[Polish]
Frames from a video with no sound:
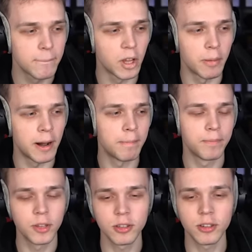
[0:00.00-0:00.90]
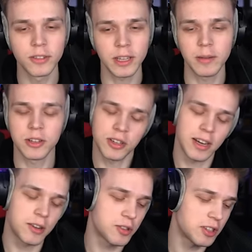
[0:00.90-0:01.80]
Dobra, no to w takim razie,
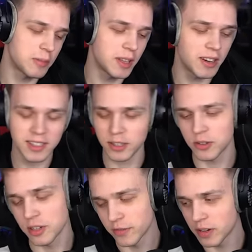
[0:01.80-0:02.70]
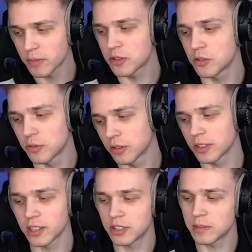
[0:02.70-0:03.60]
jako że ty mi dałeś zacząć na twoim odcinku, no
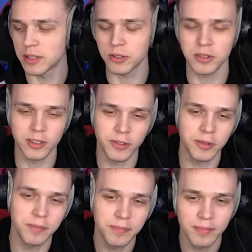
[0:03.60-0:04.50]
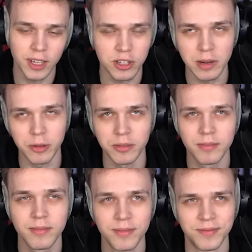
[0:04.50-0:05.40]
to ja ci tam zacząć na twoim. Znaczy na moim.
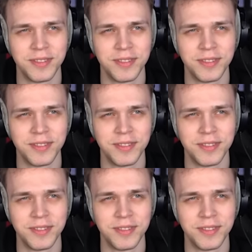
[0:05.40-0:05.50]
Dobrze.